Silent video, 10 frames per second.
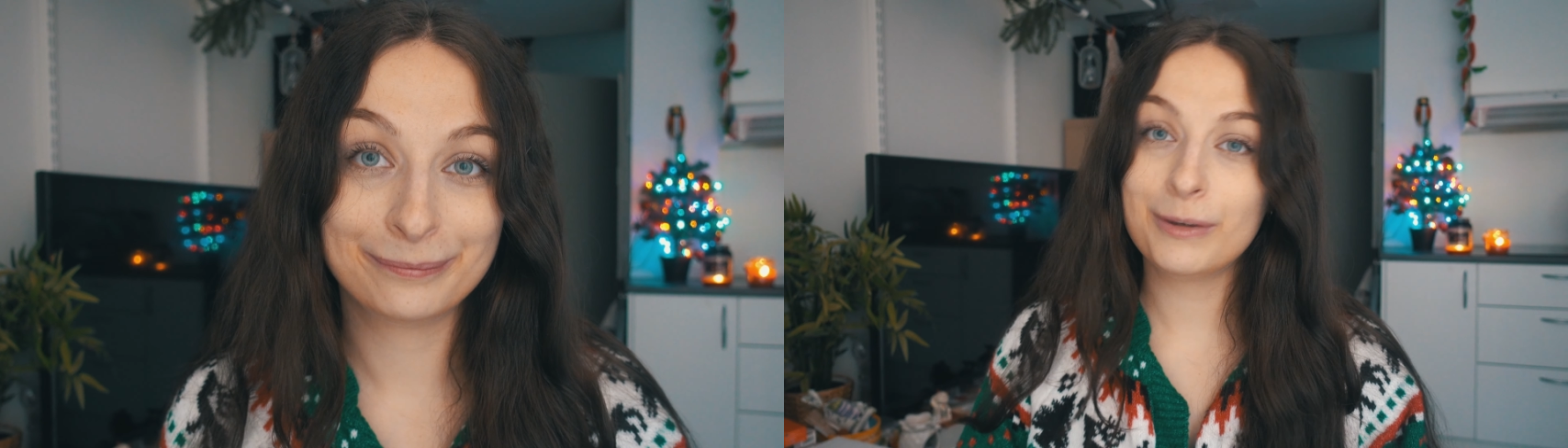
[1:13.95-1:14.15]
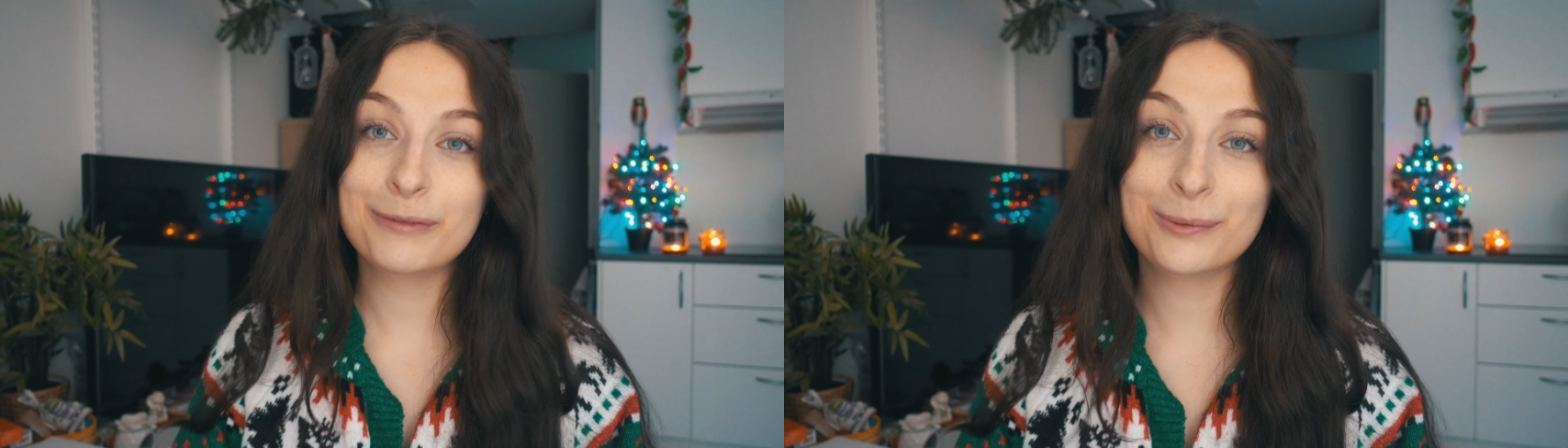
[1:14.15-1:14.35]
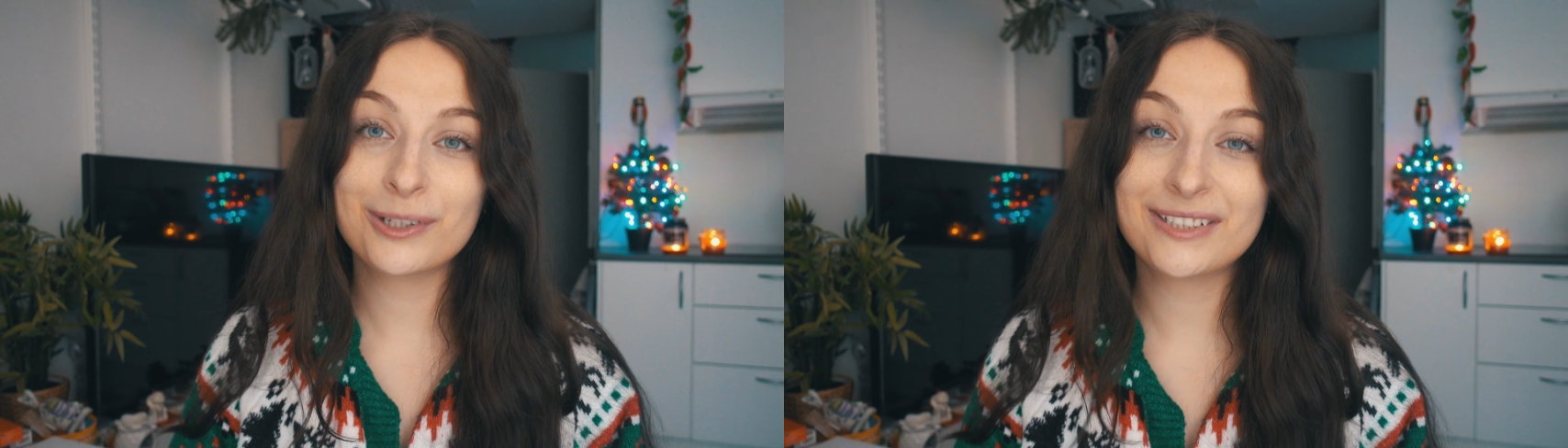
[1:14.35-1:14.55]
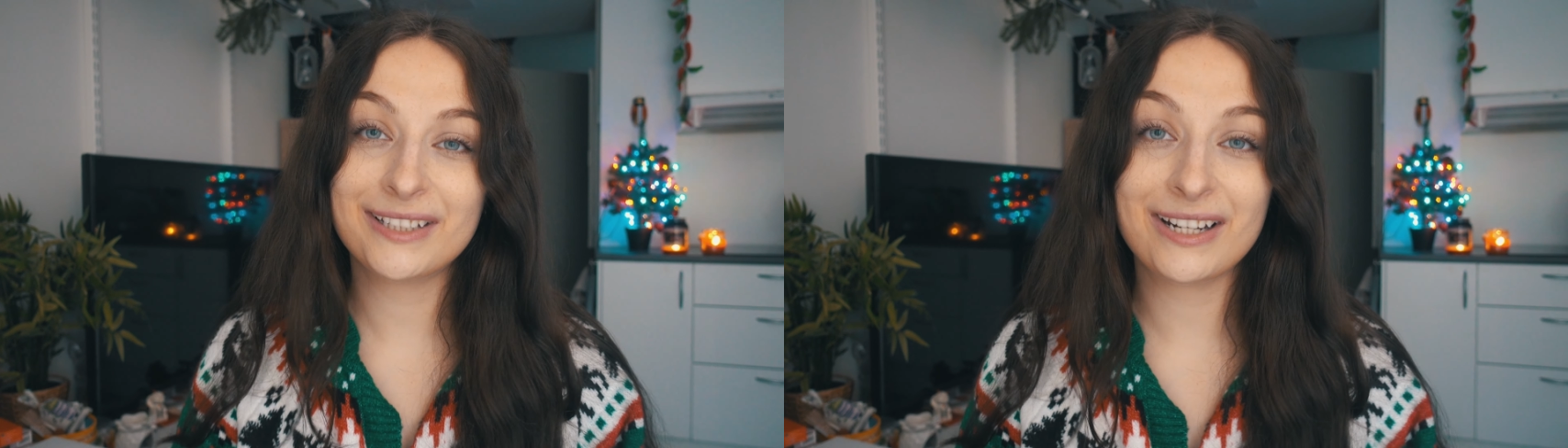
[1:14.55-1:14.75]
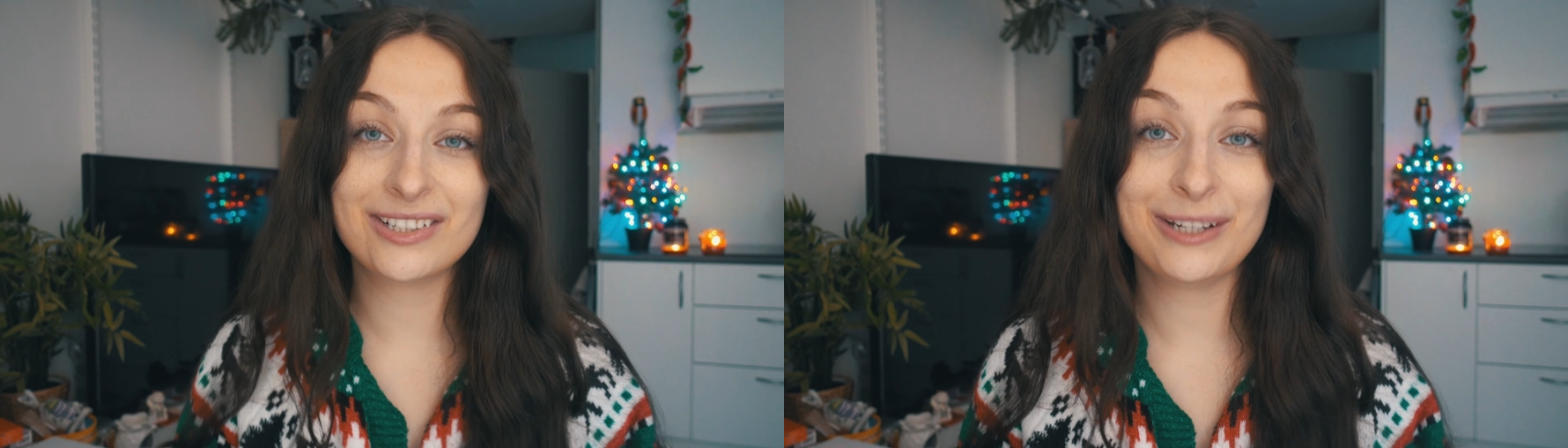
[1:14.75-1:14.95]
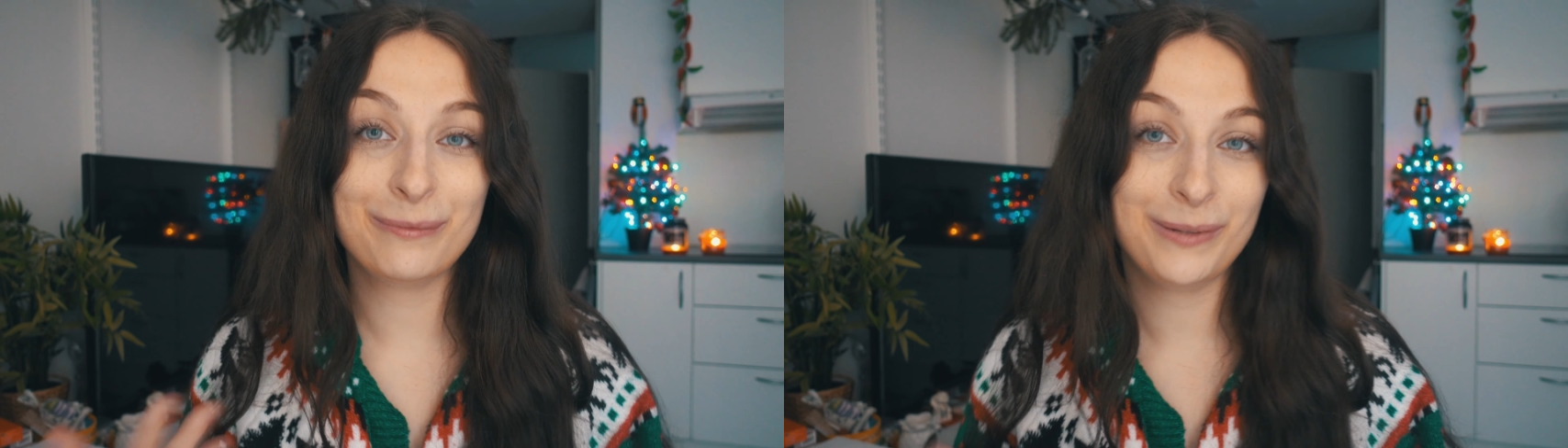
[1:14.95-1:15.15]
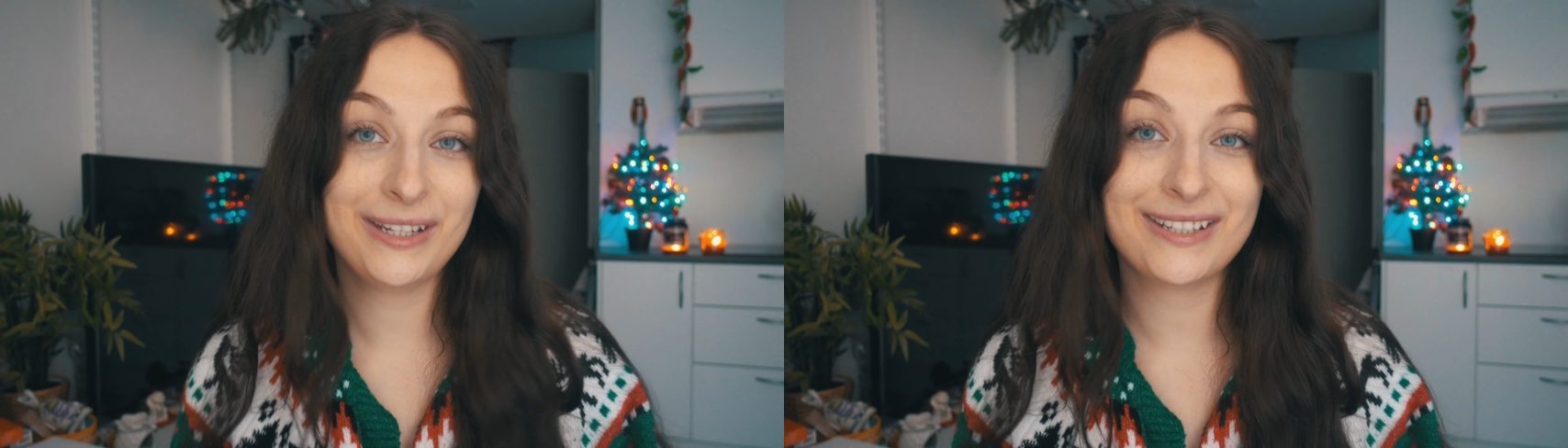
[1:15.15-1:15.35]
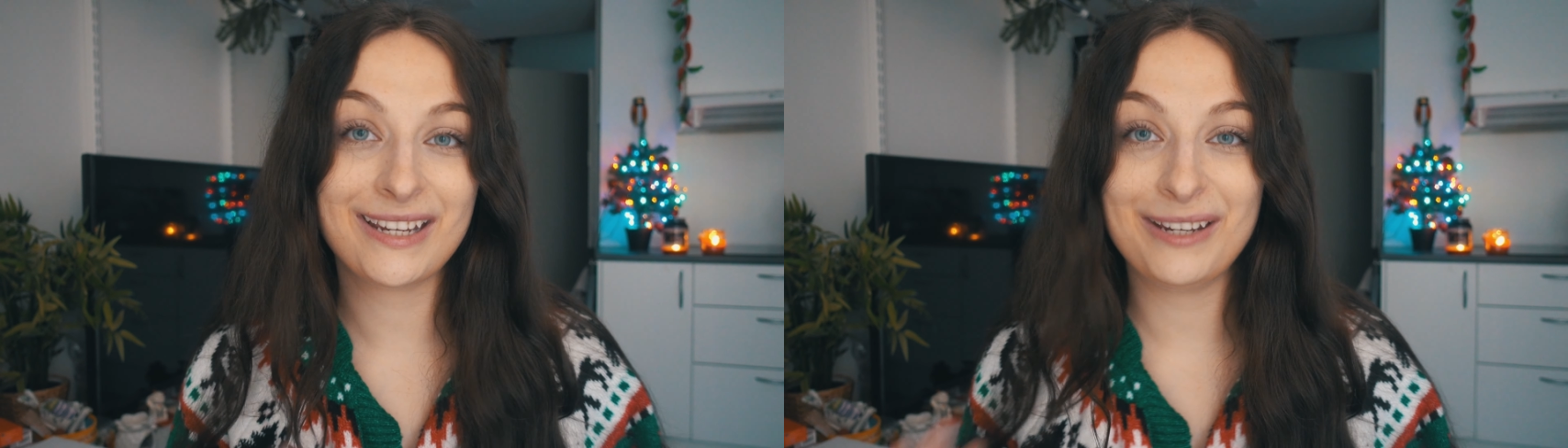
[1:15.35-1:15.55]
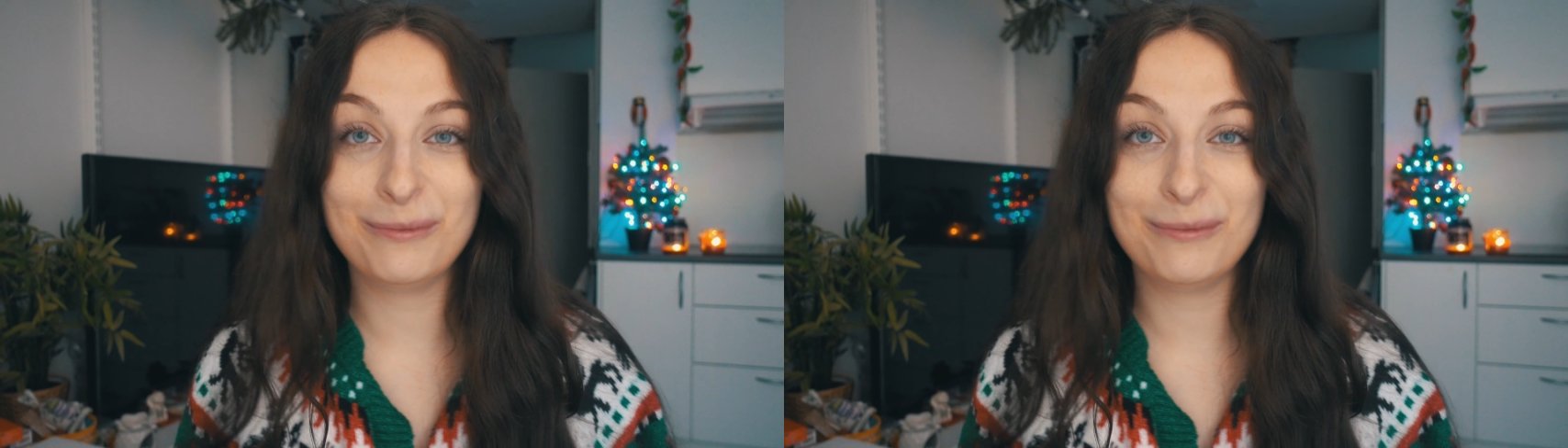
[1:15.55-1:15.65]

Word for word: My w Polsce raczej w picie